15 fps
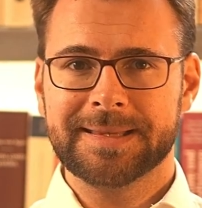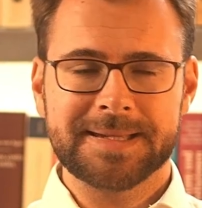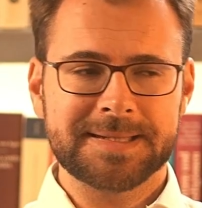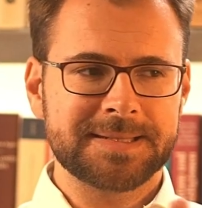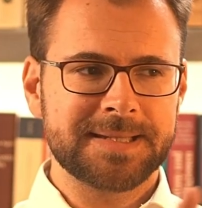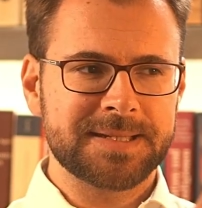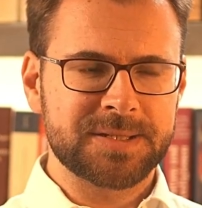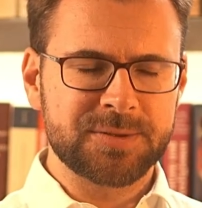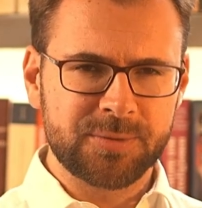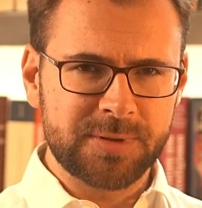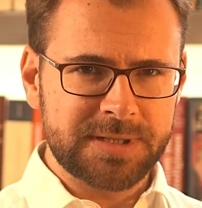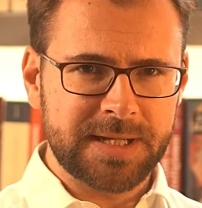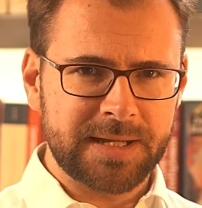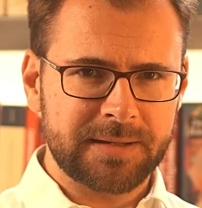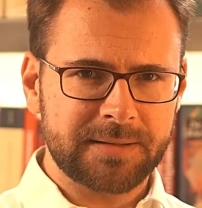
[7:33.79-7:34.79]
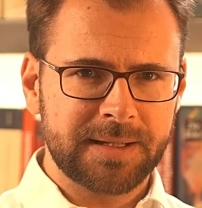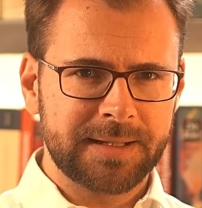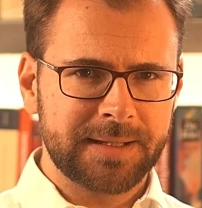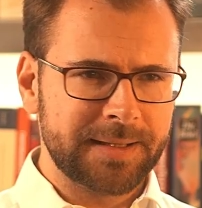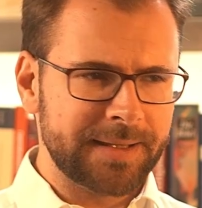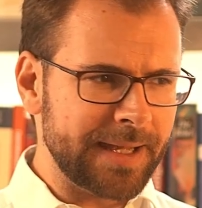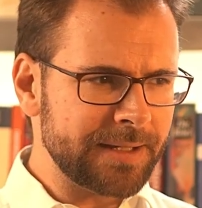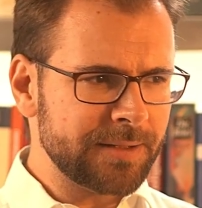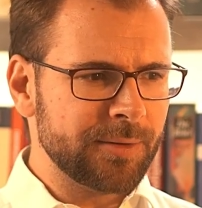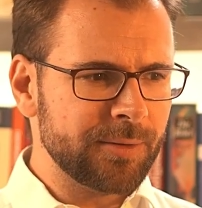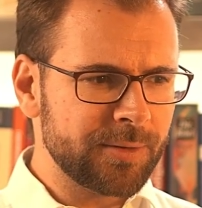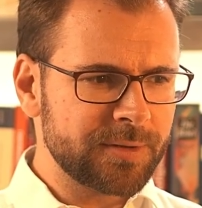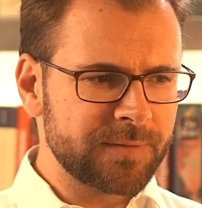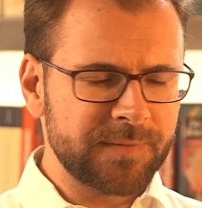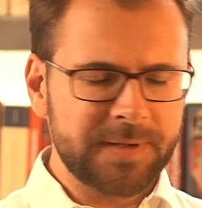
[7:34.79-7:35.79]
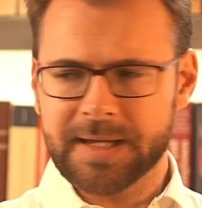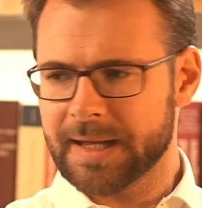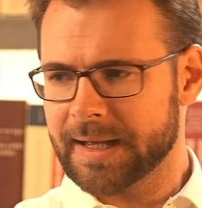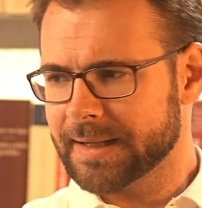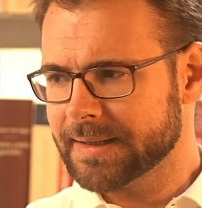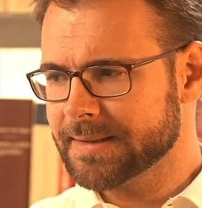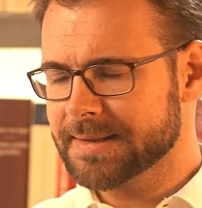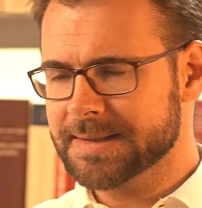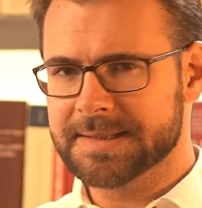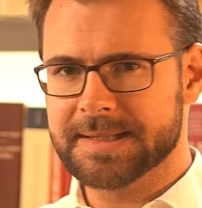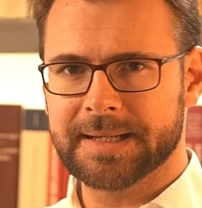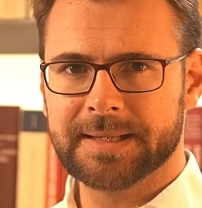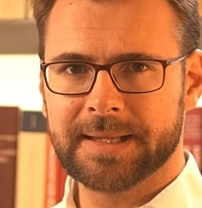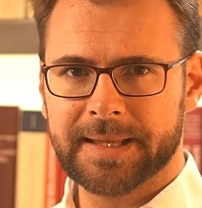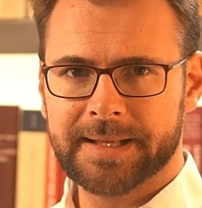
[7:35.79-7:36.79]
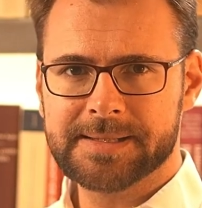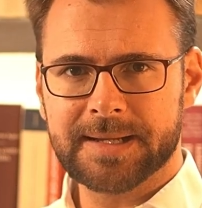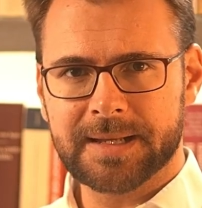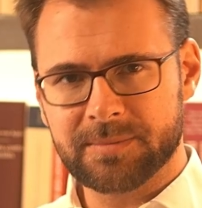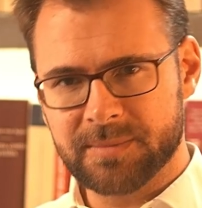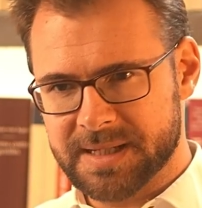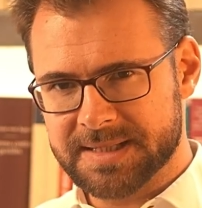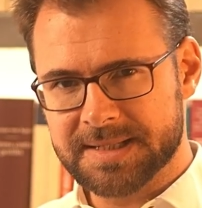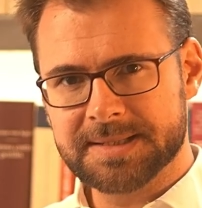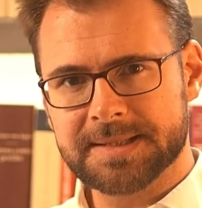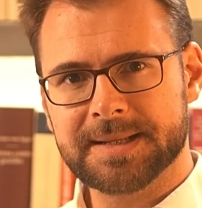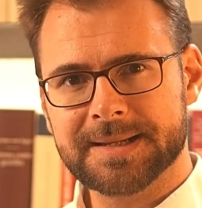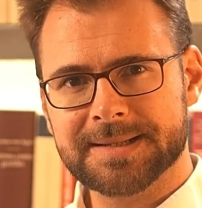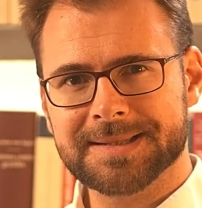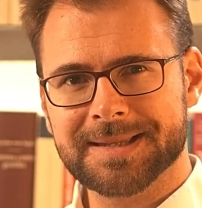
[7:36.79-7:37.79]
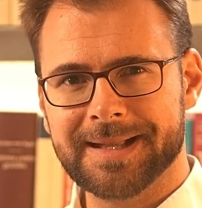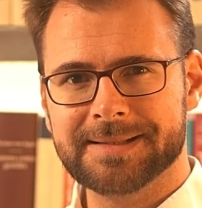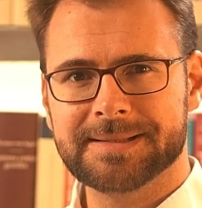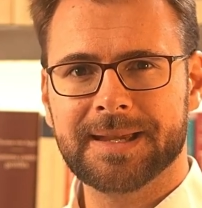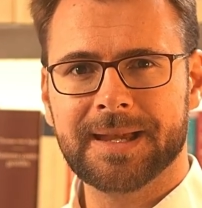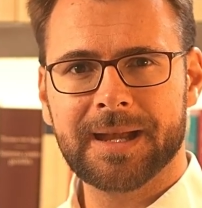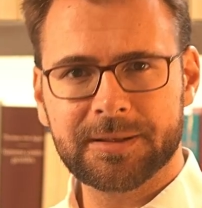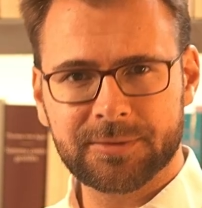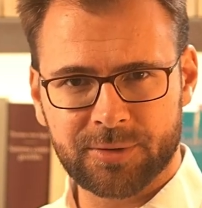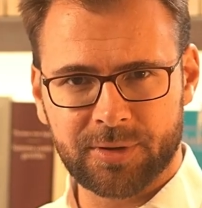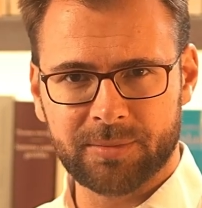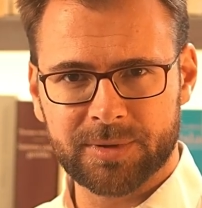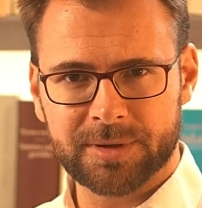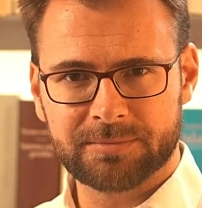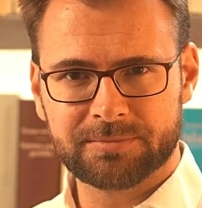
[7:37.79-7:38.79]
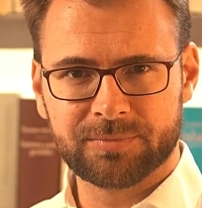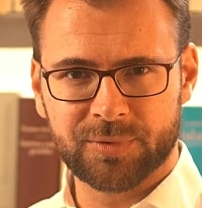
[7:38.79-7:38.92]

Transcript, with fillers: dass der Sultan dann irgendwie an sein Geld, an Melchisedeks Geld herankommt.